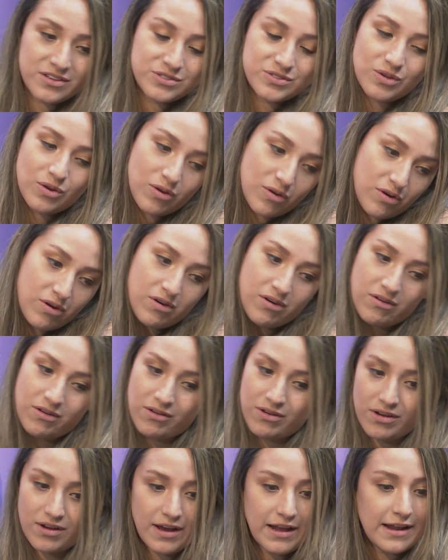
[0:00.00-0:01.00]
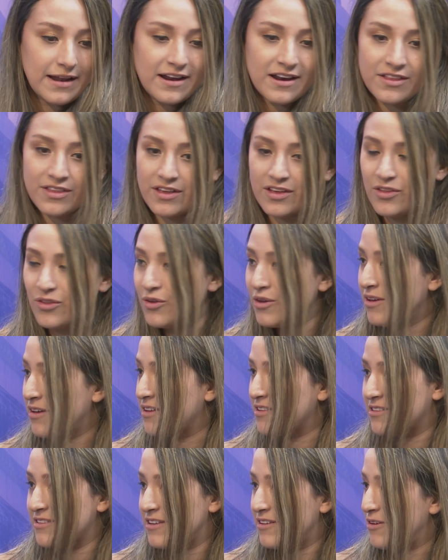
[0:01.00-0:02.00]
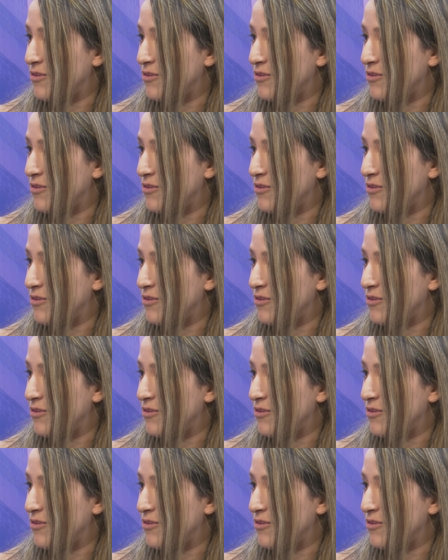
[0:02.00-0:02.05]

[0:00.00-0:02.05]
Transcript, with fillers: solo alar dedo y que,